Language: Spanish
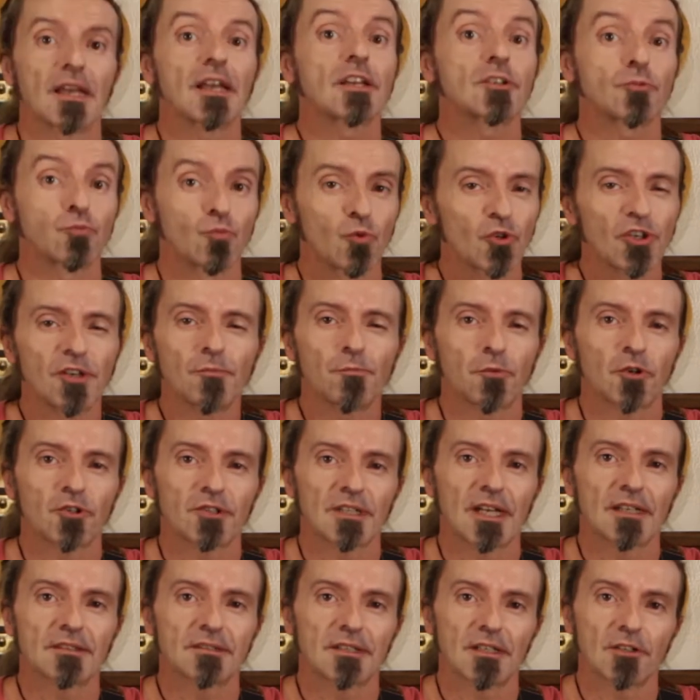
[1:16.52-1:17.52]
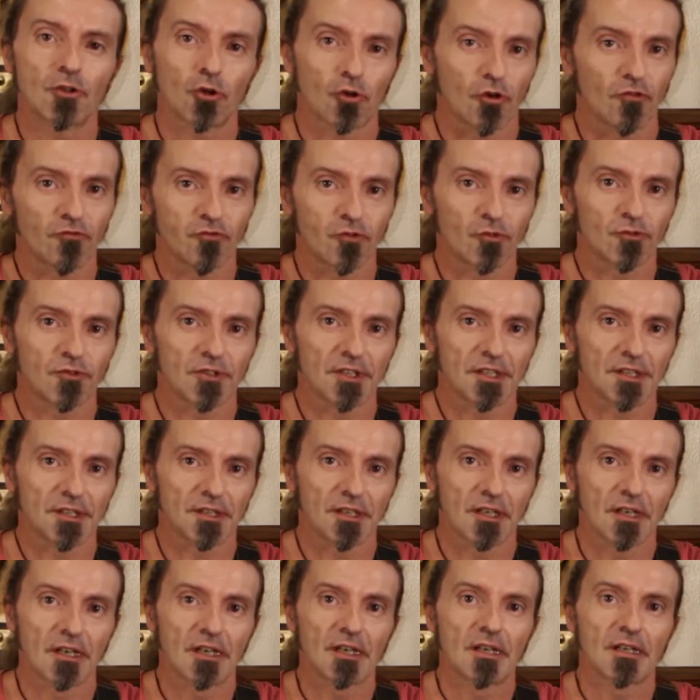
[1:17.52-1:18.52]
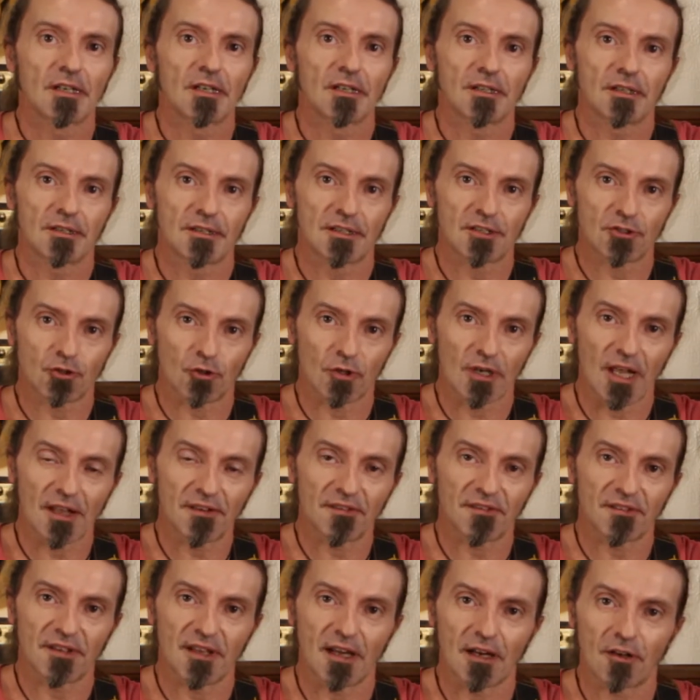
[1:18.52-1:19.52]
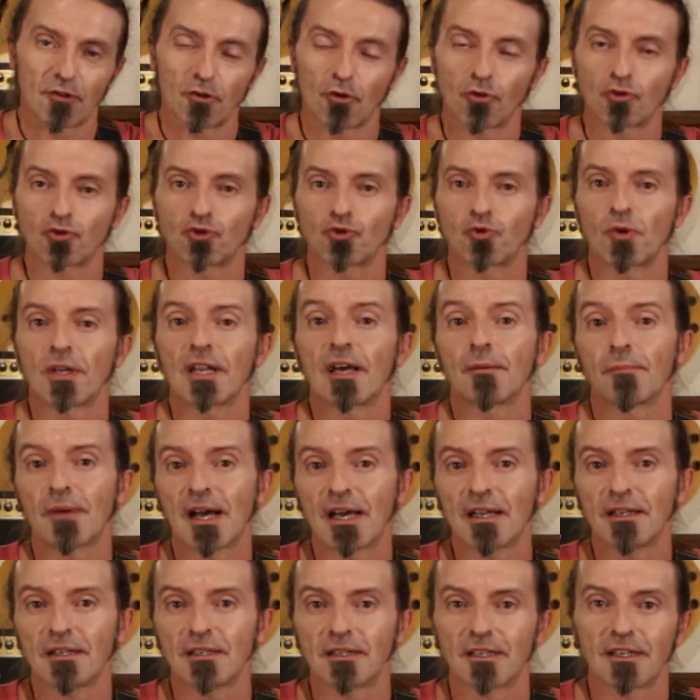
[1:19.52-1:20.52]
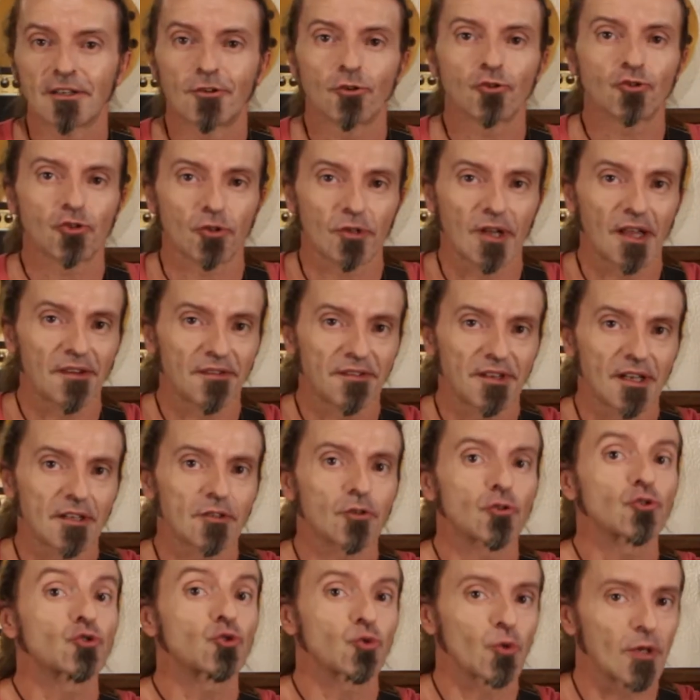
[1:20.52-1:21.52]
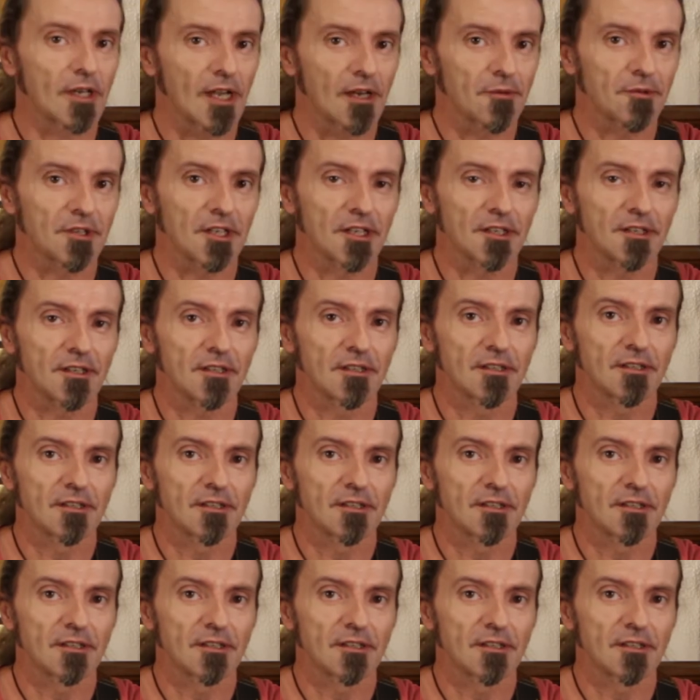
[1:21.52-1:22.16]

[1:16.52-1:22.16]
Es muy importante no confundir disonancia con suena mal y consonancia con suena bien.